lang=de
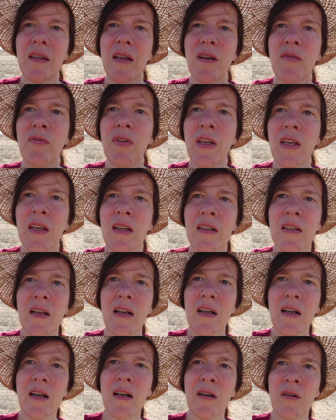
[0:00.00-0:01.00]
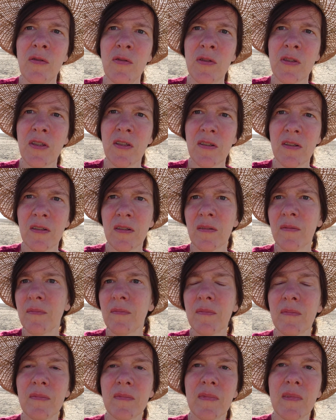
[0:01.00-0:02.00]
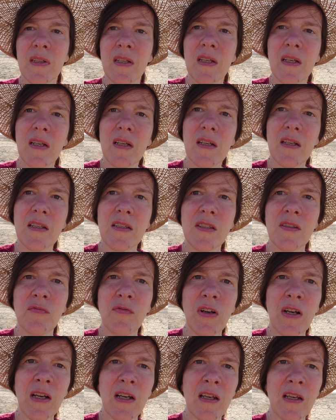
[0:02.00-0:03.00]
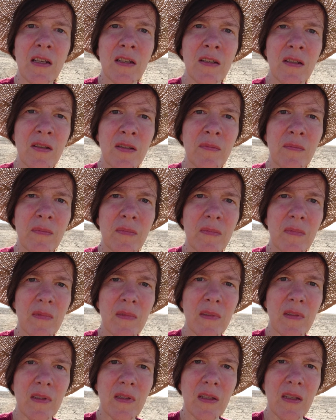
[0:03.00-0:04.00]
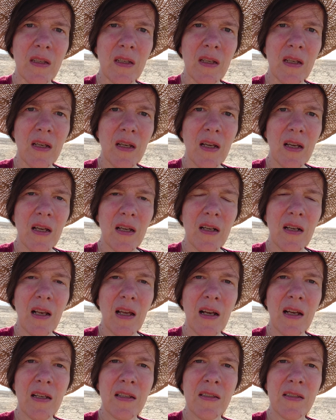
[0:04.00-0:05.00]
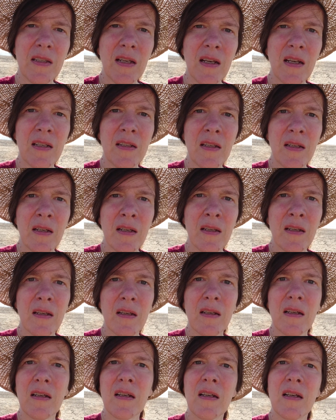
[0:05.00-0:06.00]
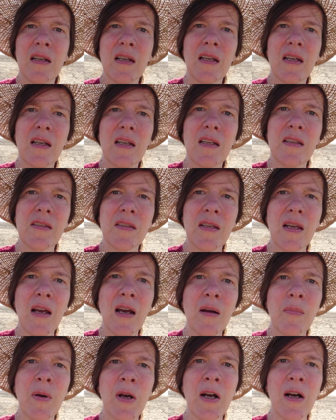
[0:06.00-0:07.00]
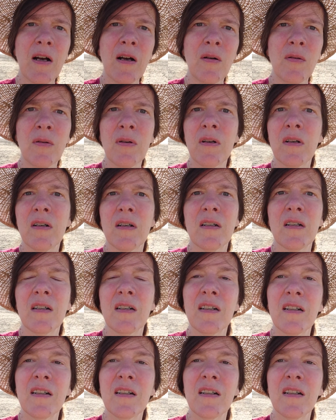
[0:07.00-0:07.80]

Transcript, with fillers: Der Weg nach Hause ist weit, gleichzeitig ist er aber auch